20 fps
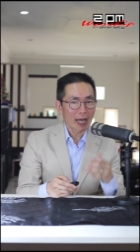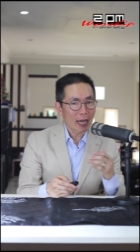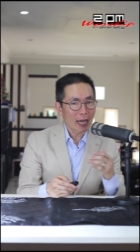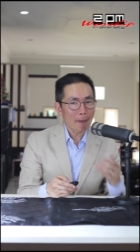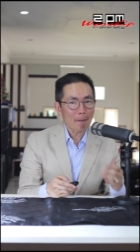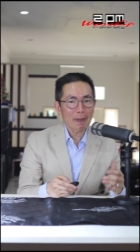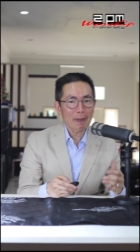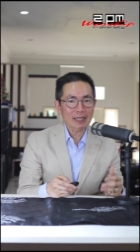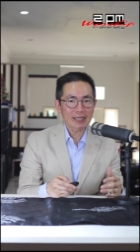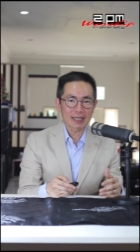
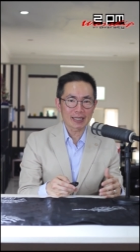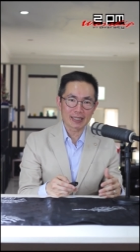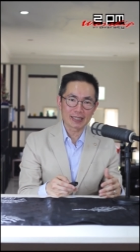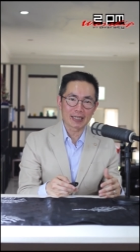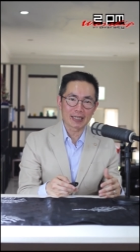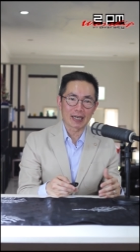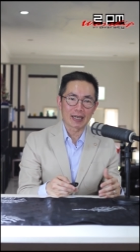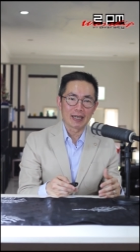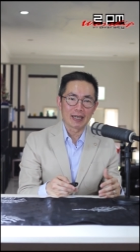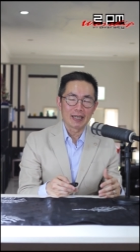Apa
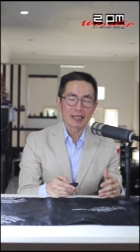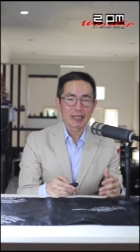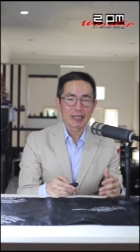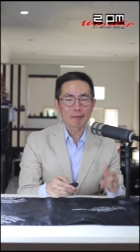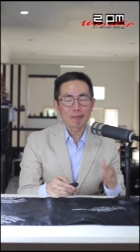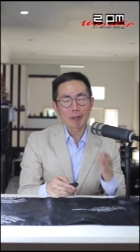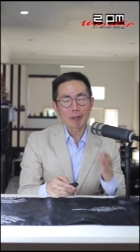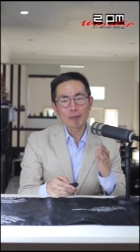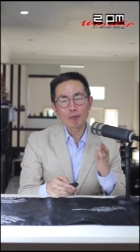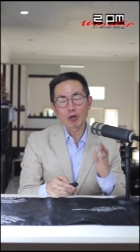saja yang
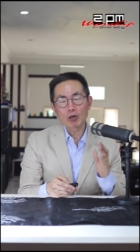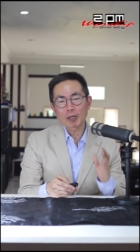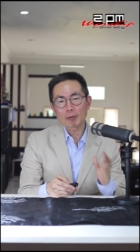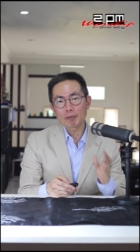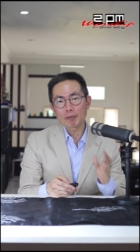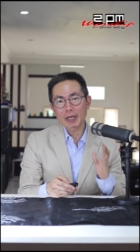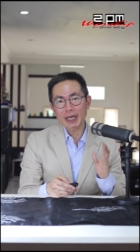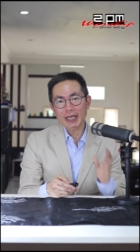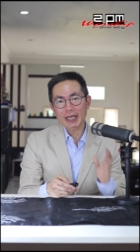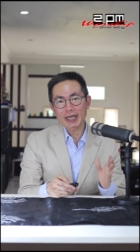membuat
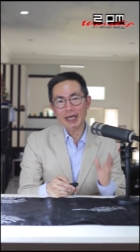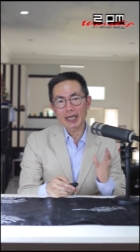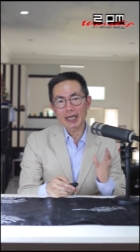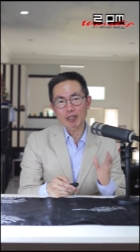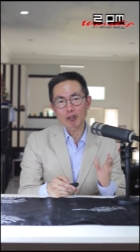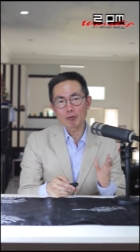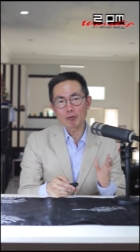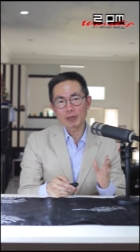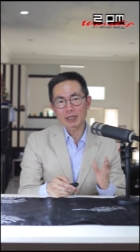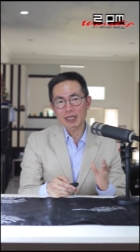mereka
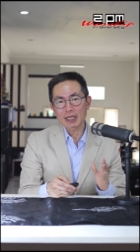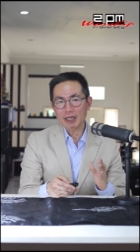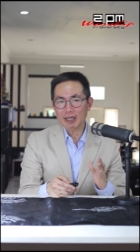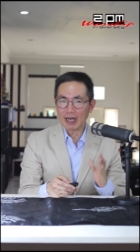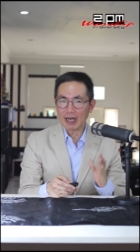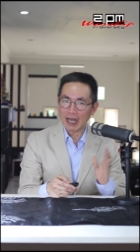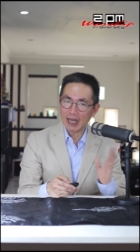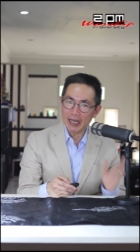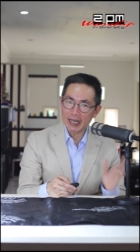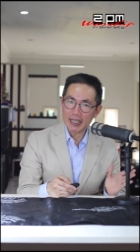itu bisa
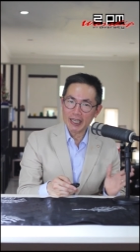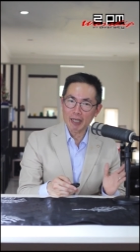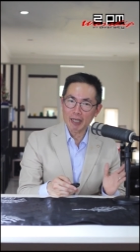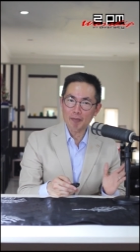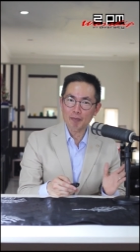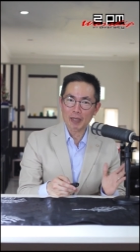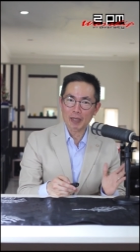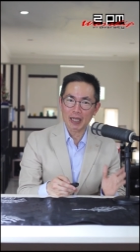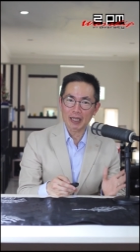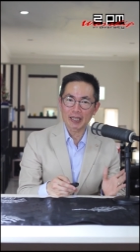teralihkan
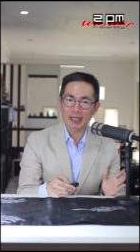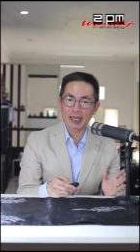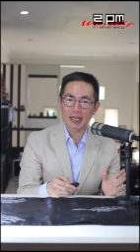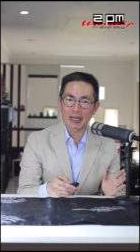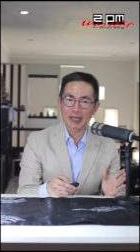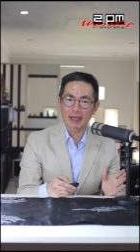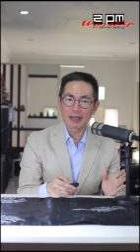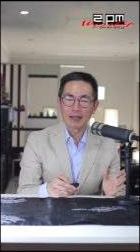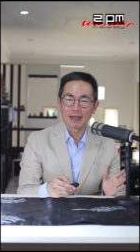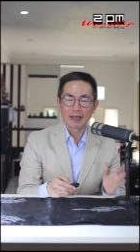
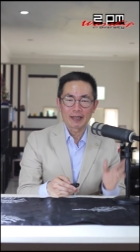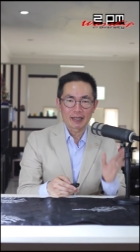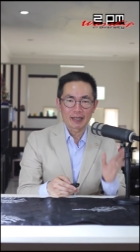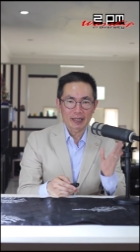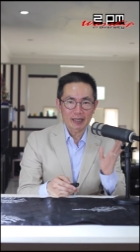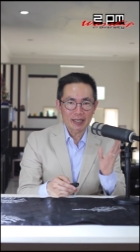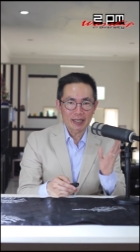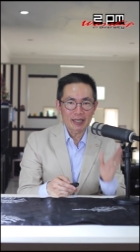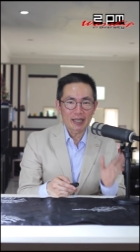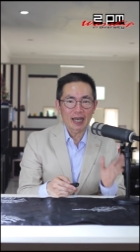perhatian dan
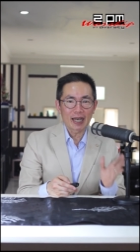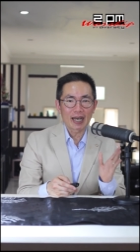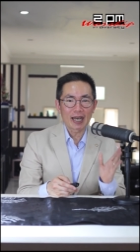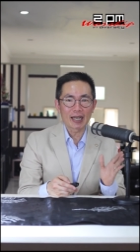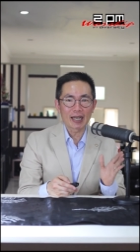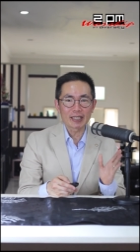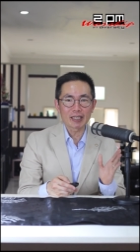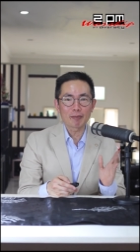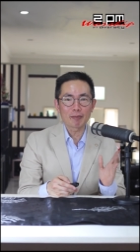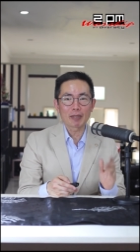tidak
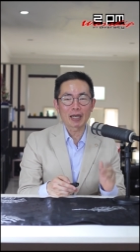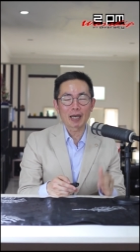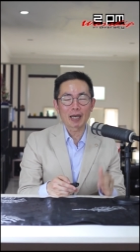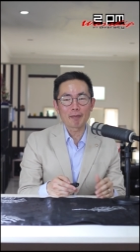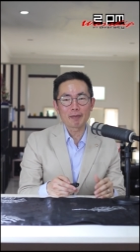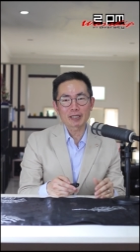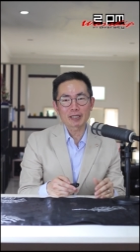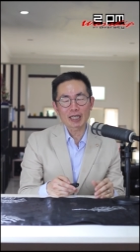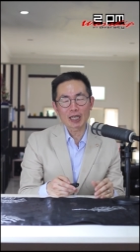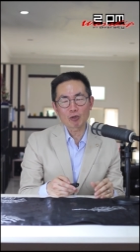hanya
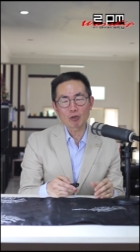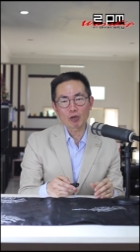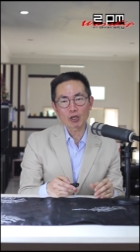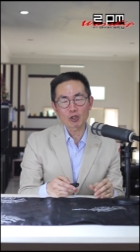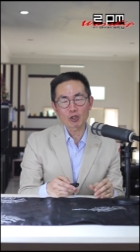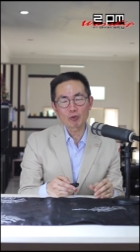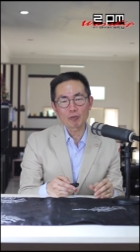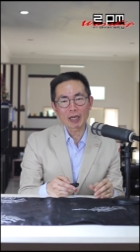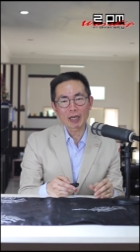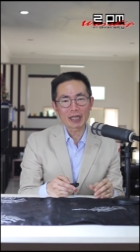menghabiskan
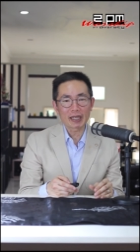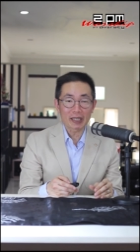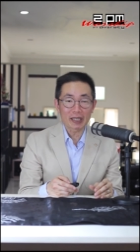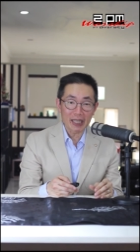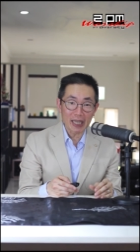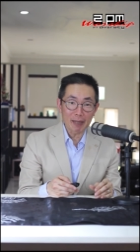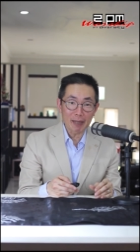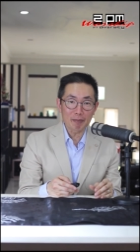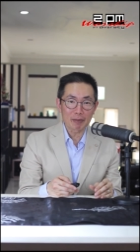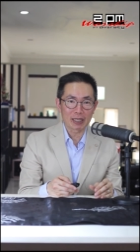waktu main
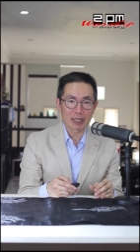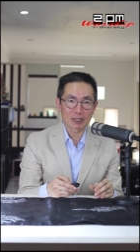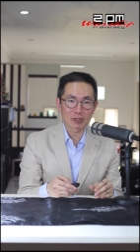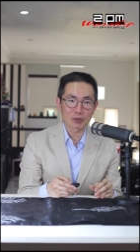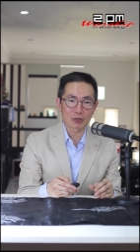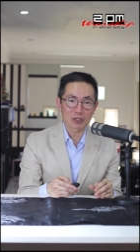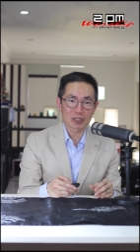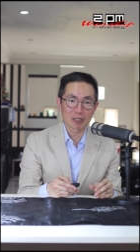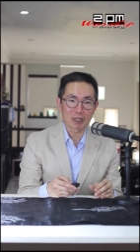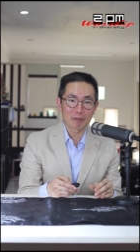game dan
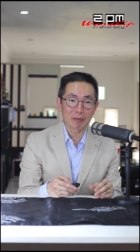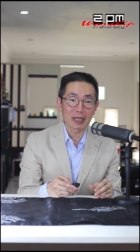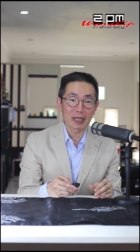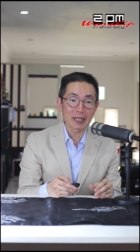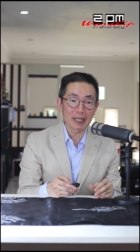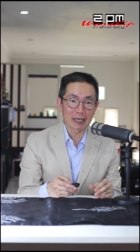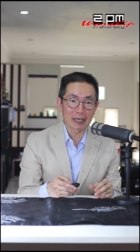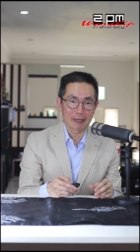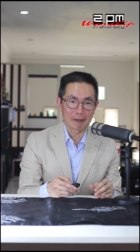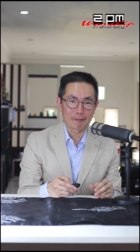sosial
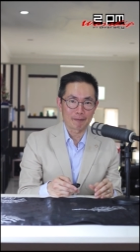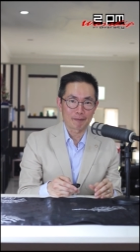media.